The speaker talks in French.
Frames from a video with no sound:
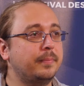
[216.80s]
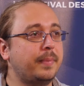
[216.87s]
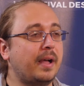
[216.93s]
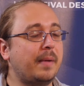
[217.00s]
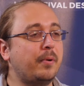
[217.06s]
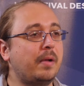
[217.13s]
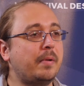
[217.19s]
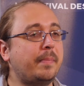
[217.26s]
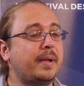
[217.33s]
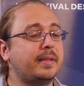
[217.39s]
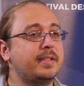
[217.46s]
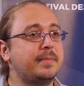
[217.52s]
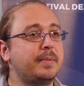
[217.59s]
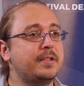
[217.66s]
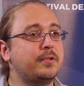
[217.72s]
Par rapport à ma
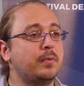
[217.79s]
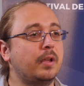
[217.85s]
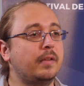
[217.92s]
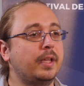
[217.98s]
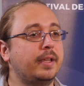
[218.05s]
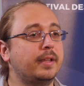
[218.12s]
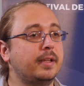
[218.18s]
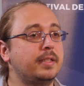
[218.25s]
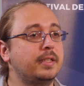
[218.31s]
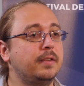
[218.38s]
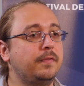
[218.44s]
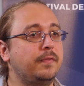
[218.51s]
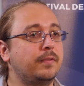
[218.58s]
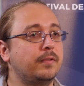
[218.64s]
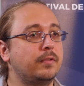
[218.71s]
participation au Réveil
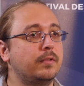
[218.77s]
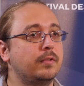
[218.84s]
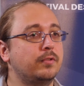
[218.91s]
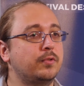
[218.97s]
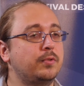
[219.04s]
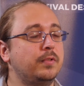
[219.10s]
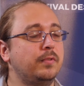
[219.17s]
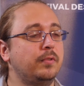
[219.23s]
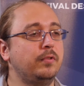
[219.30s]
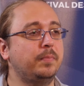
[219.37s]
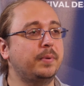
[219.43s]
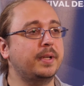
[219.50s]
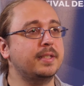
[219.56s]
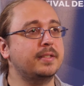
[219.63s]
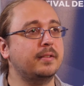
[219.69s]
créatif, euh, je suis venu
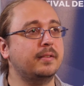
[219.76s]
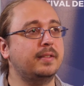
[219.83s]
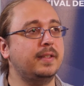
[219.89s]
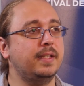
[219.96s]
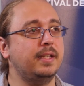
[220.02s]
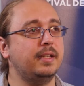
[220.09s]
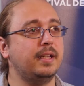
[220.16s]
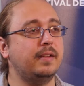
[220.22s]
présenter